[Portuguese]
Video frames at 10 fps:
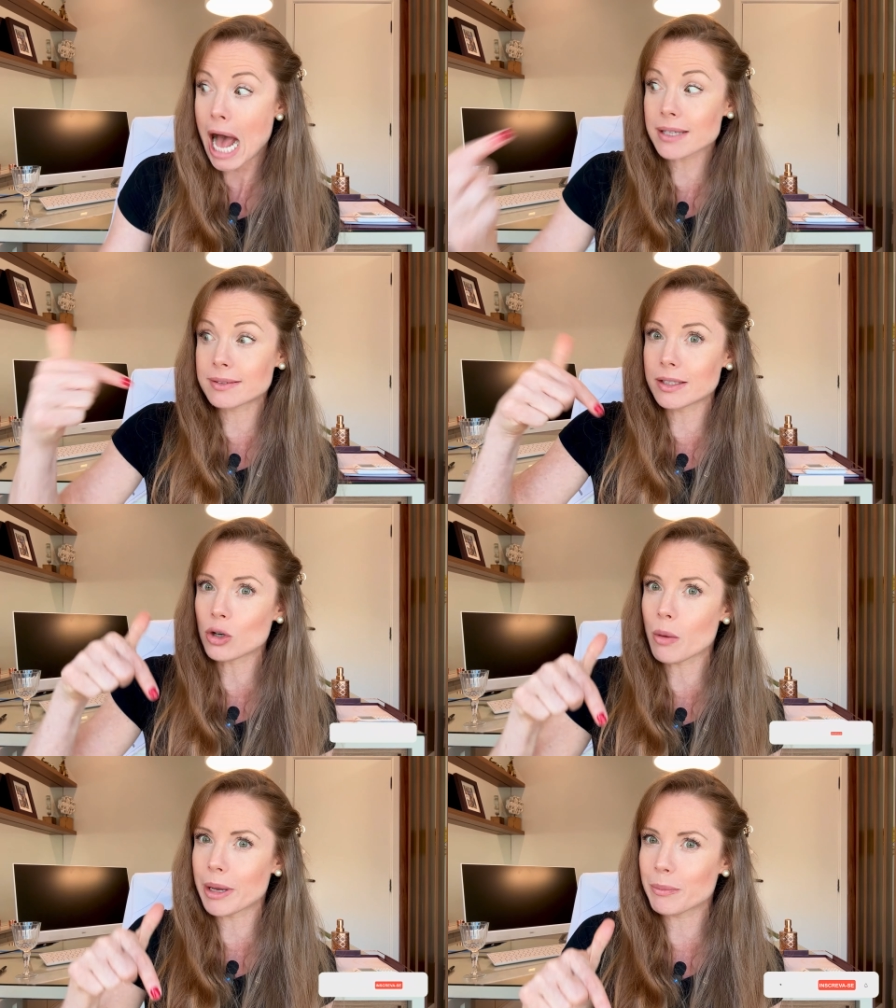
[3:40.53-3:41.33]
Assim
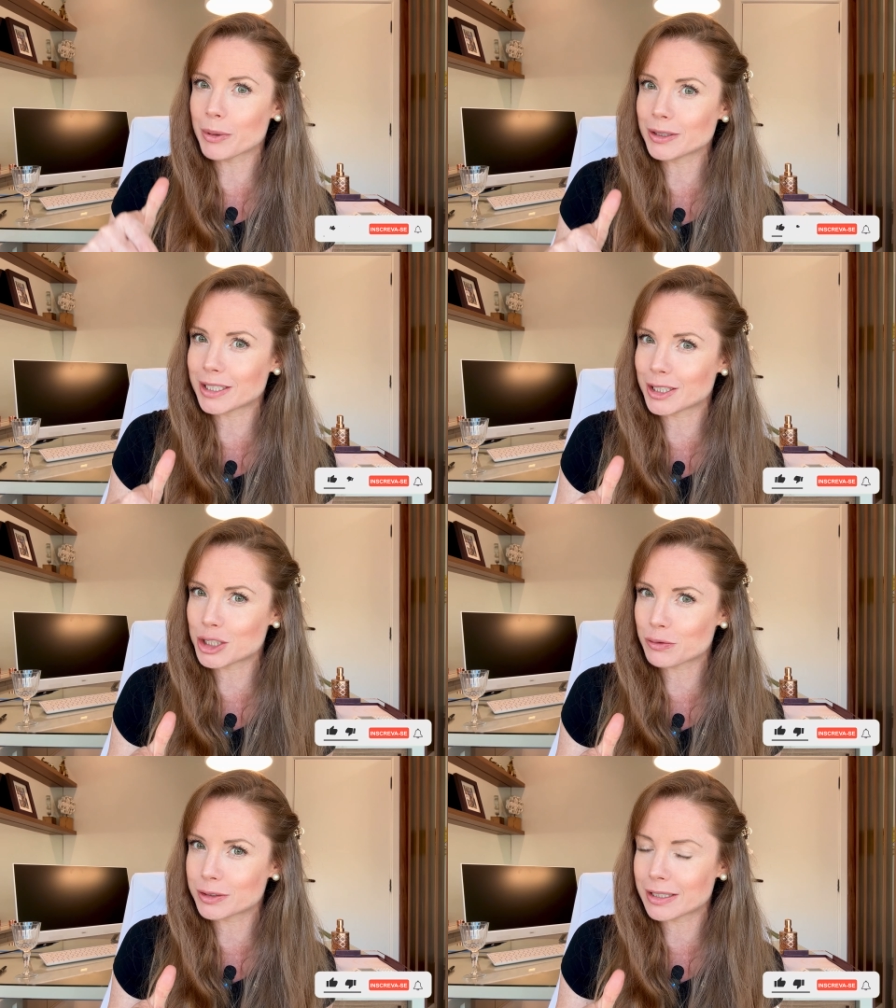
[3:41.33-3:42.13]
como é
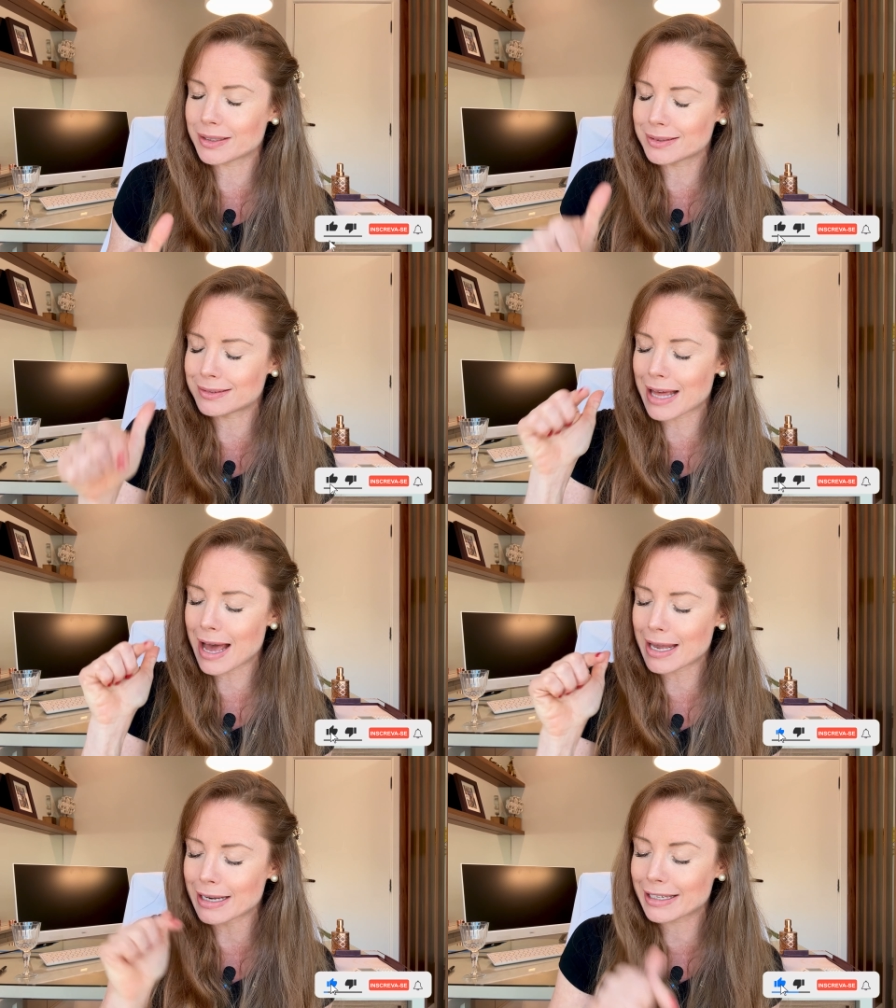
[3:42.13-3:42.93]
importante você
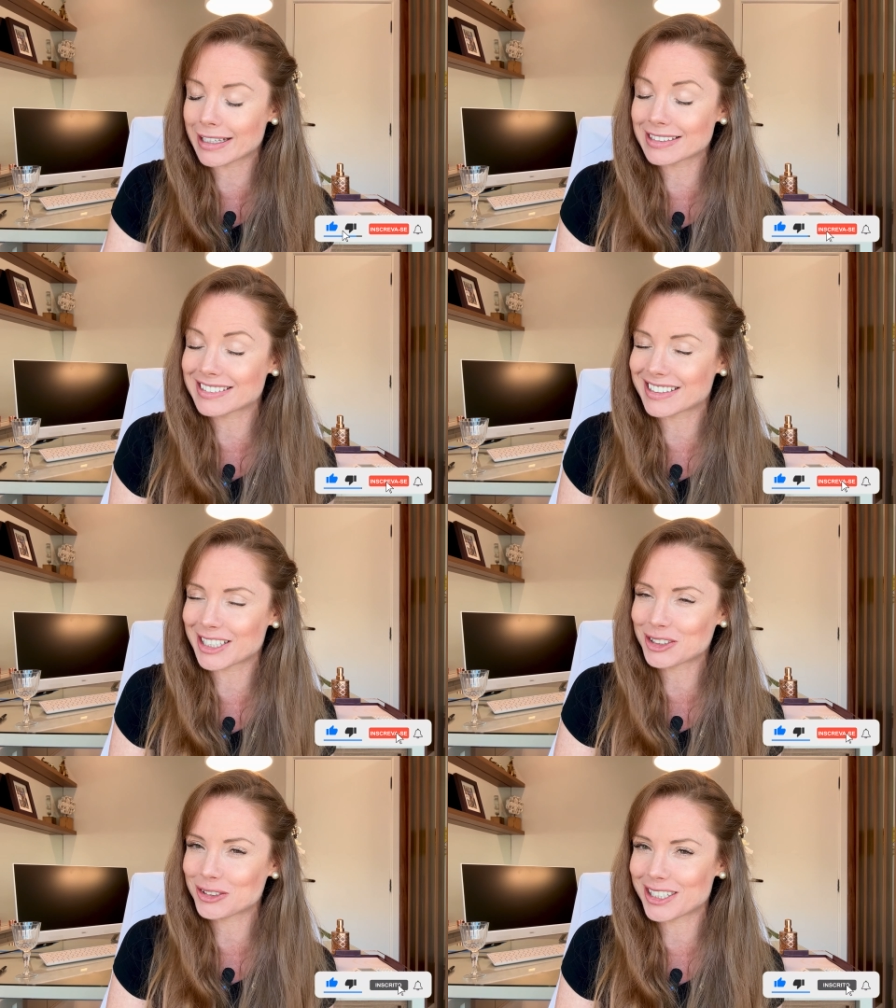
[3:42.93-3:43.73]
estar aqui
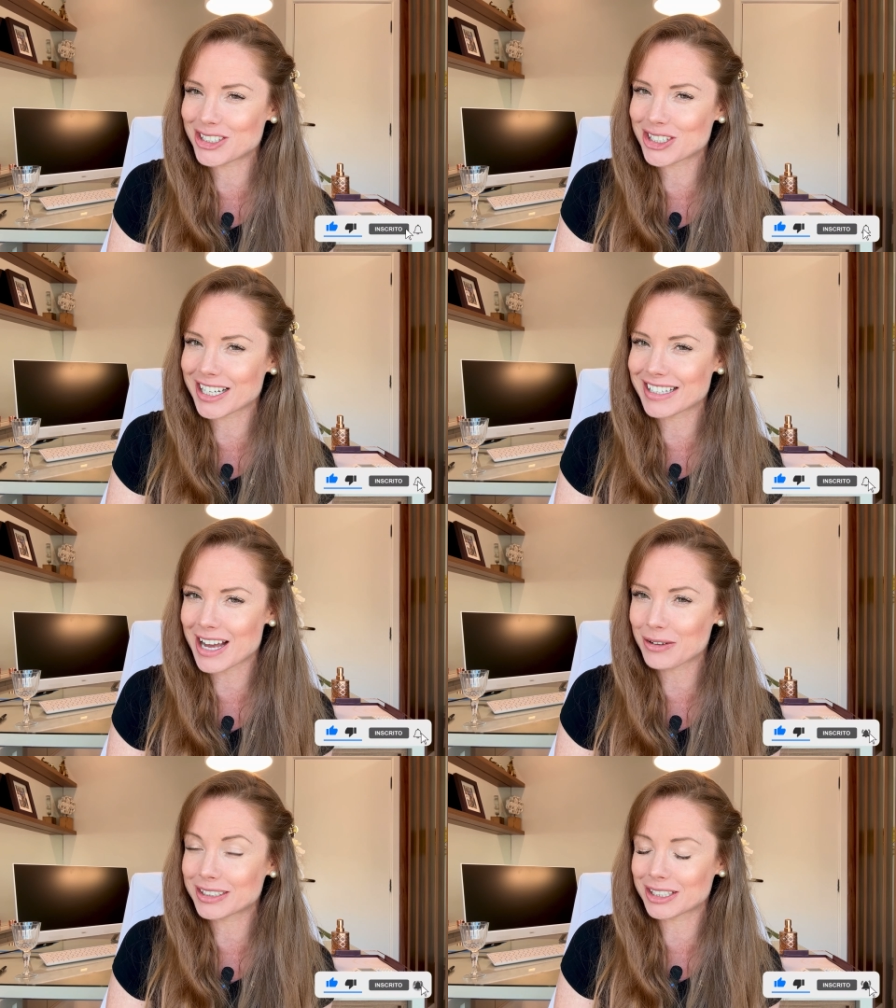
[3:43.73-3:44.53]
inscrito neste
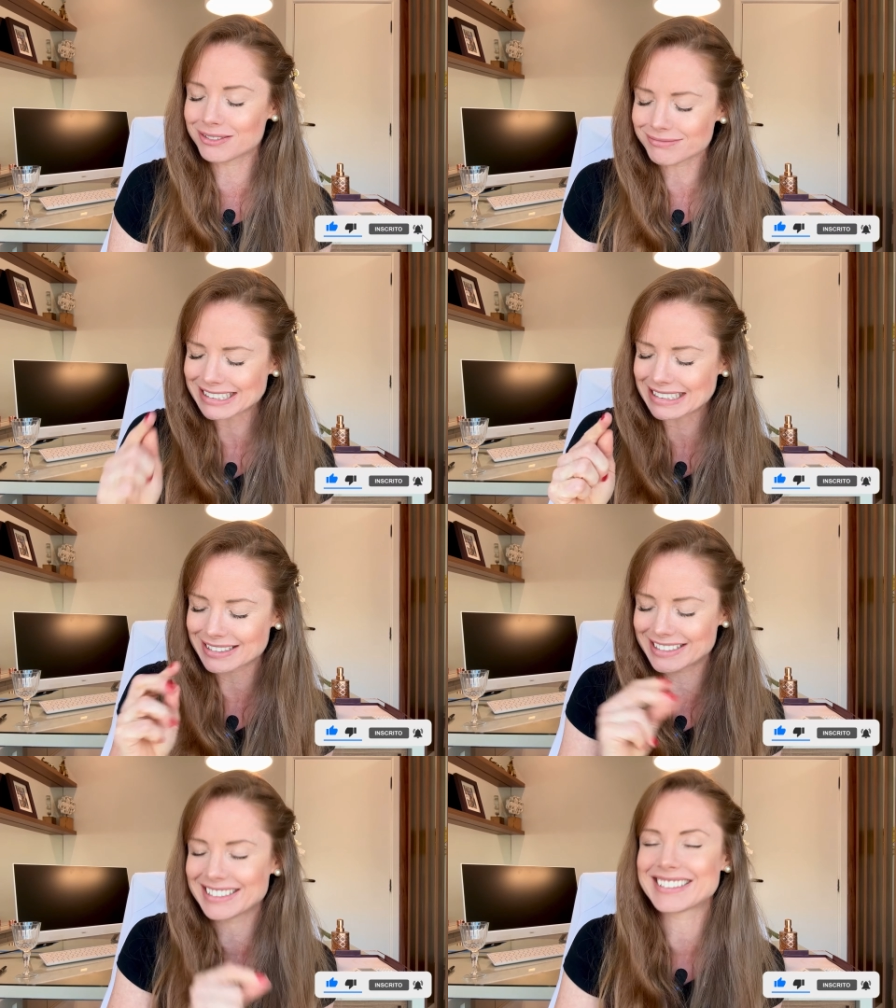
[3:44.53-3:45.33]
canal, então
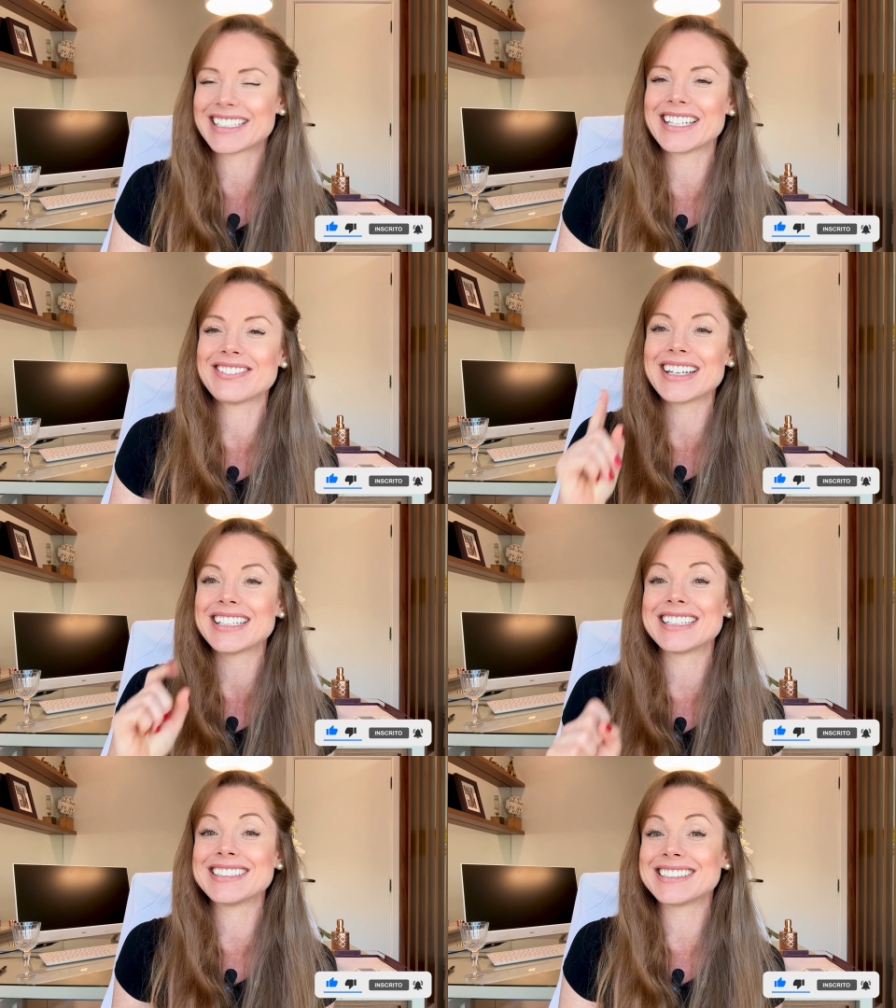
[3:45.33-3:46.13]
se inscreva
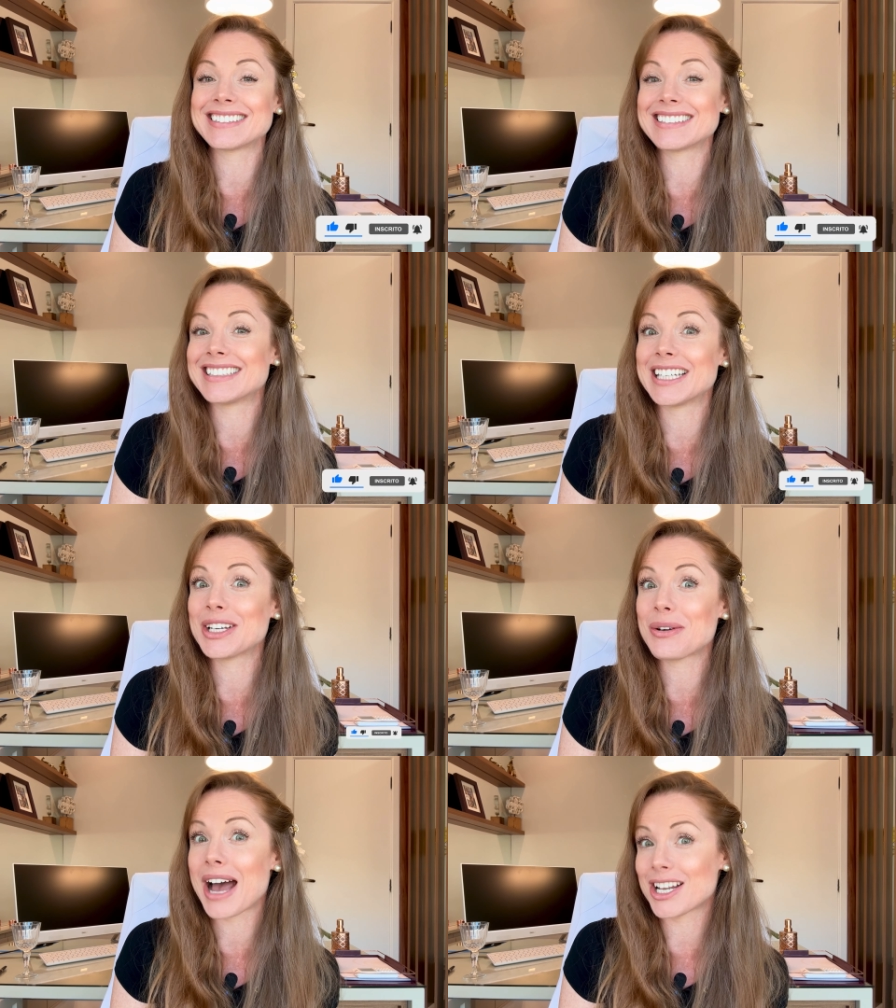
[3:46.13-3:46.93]
e deixe esse
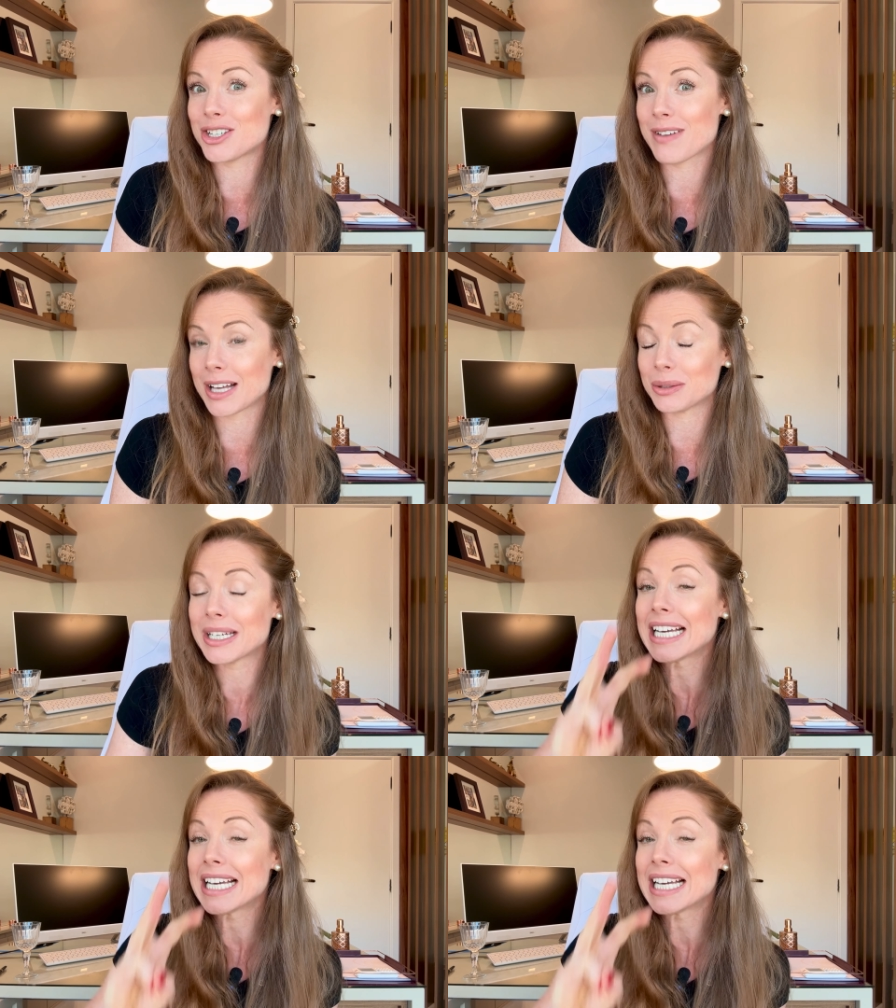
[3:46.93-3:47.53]
sininho ativado.